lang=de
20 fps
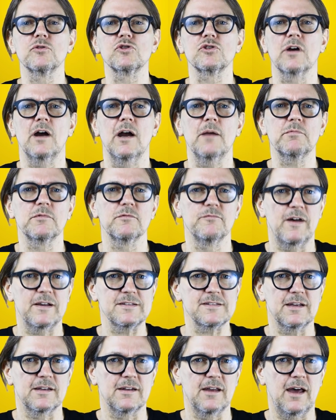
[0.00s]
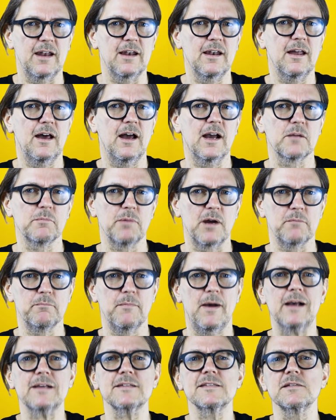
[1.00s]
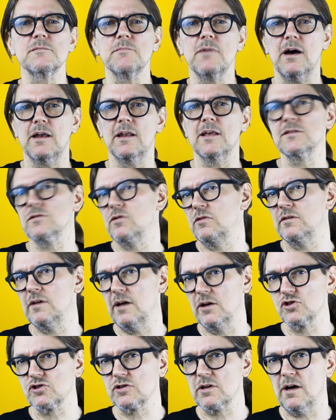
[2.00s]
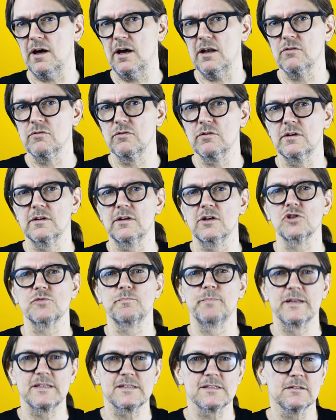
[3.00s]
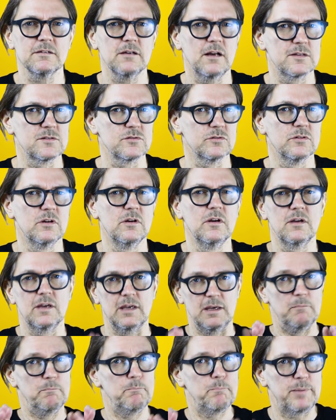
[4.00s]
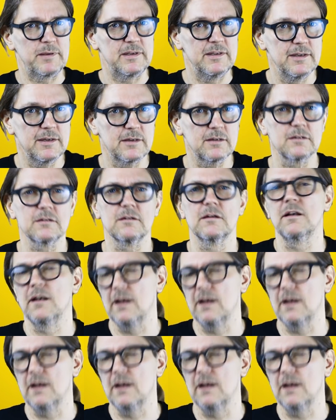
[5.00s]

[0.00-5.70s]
beschreibt, was eine Anlage bei maximaler Sonneneinstrahlung in der Spitze, also im Peak,